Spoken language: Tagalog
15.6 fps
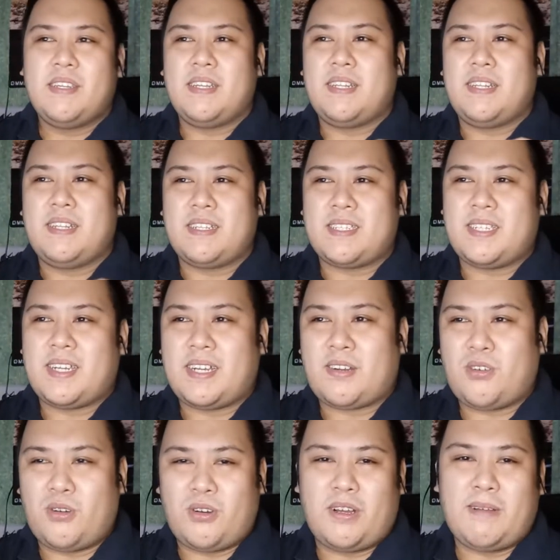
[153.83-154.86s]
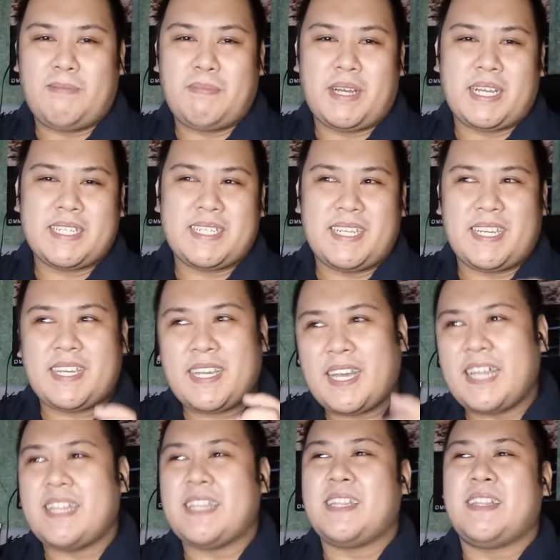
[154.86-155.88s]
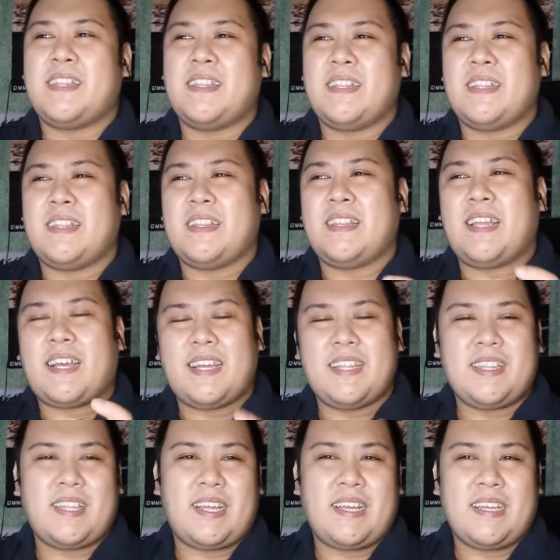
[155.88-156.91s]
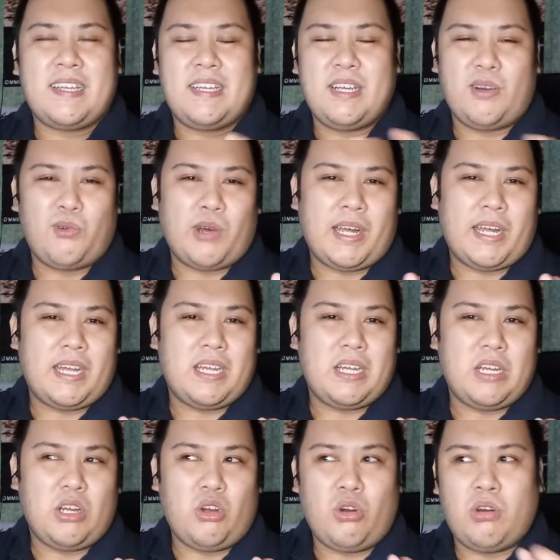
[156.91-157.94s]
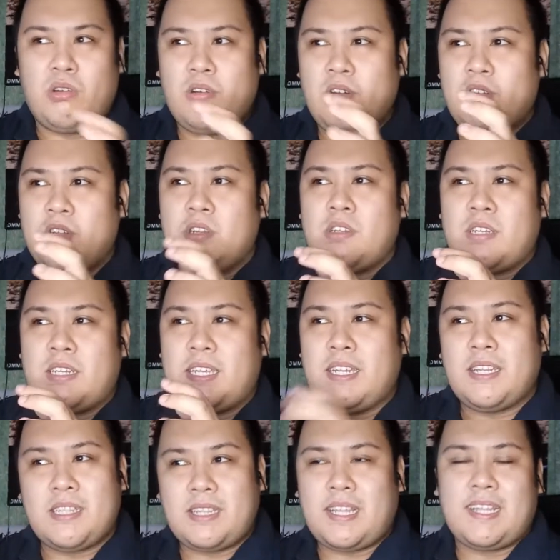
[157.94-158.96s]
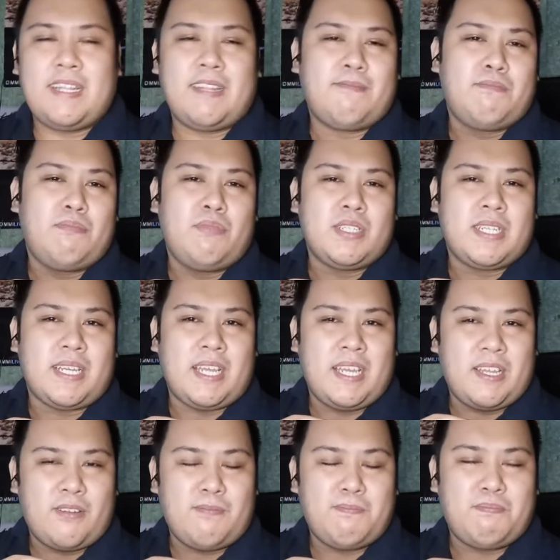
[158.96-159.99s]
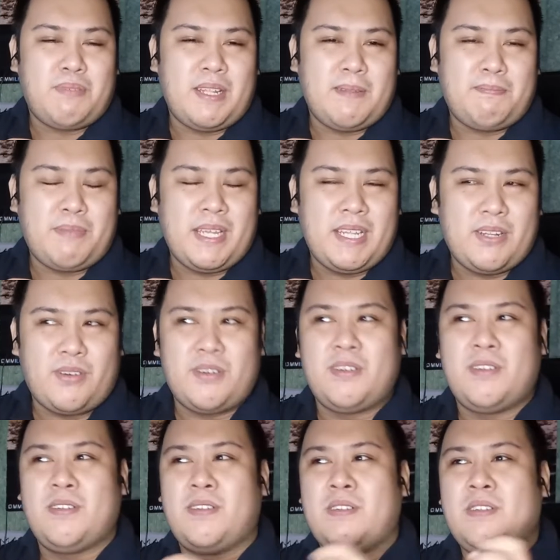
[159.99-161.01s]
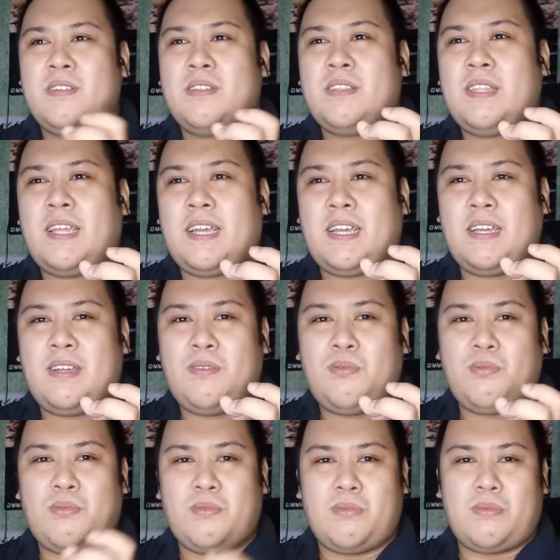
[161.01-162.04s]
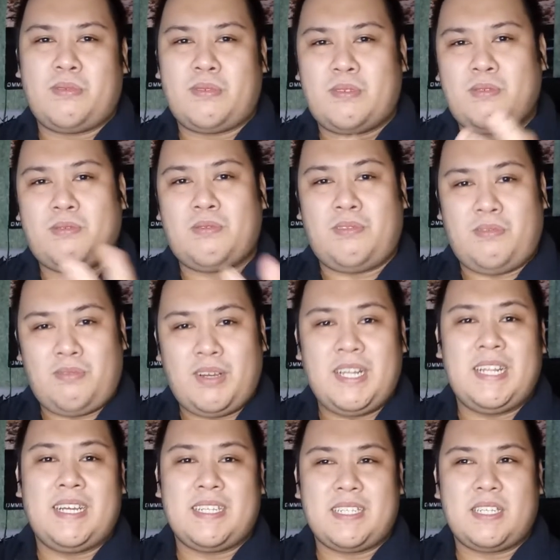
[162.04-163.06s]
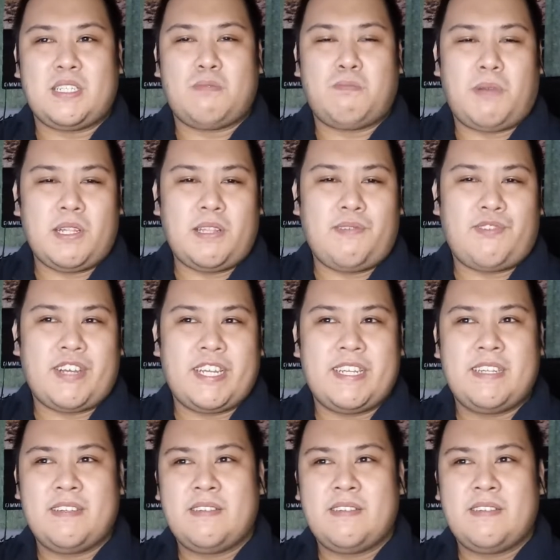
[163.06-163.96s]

ililista ko ang mga sikat na kanta, gawa o kinanta ng musikerong Pilipino na wala sa Spotify